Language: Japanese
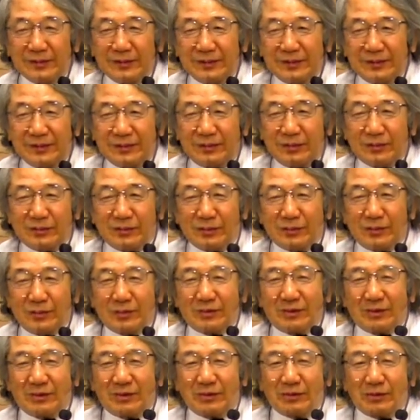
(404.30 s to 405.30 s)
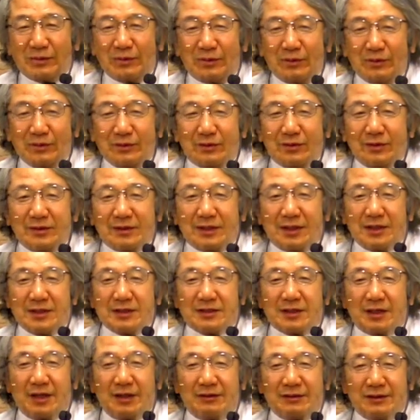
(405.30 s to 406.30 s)
年を取ってくると本当に感
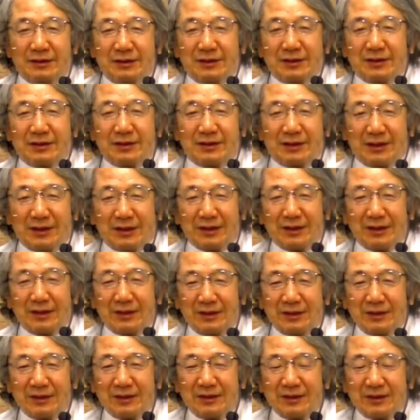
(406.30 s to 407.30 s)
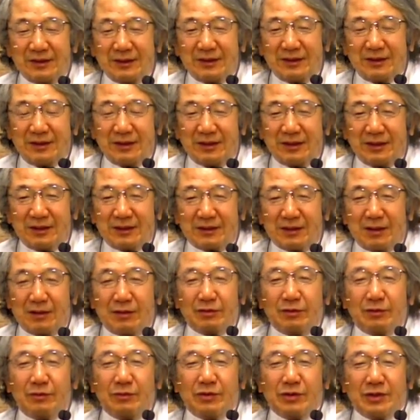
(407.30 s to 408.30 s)
謝があふれてきて、えー、過去
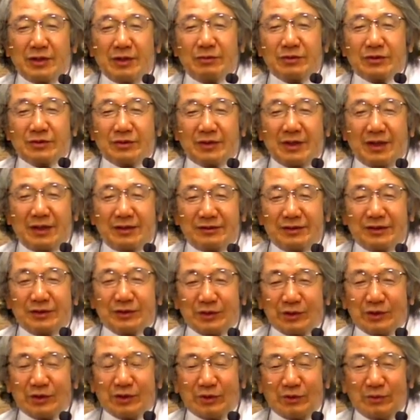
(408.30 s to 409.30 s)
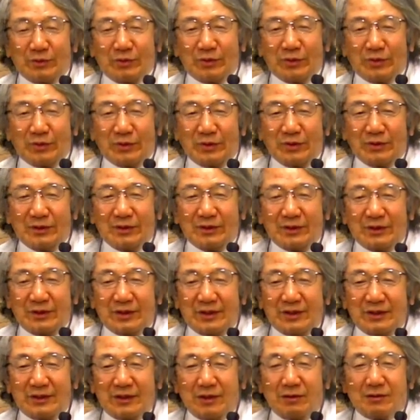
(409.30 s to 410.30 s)
の思い出はもちろんあるでしょうけども
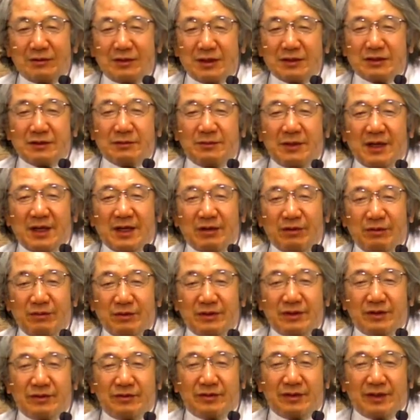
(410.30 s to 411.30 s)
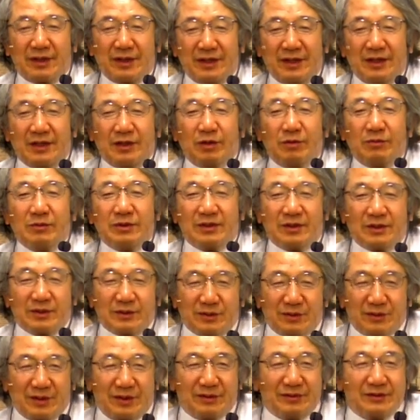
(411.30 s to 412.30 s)
なおかつ前を見ているとか永遠を見ている
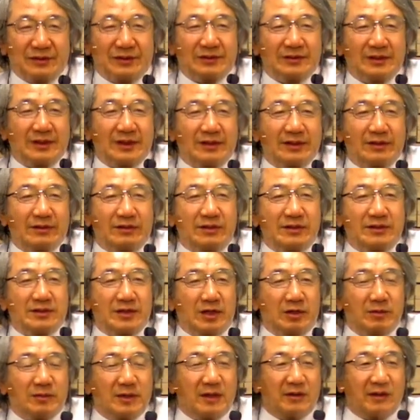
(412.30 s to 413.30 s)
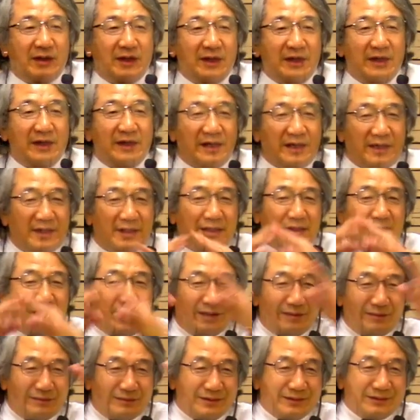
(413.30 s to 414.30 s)
人がいるんですねでクリスチャンの場合は永遠が
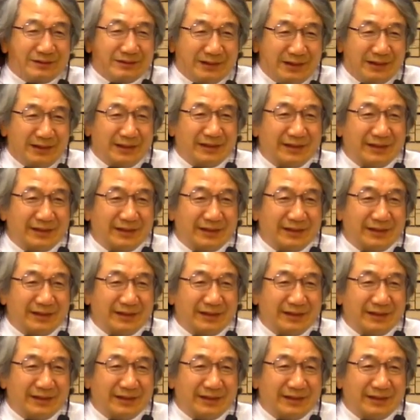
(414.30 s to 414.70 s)
あるんですね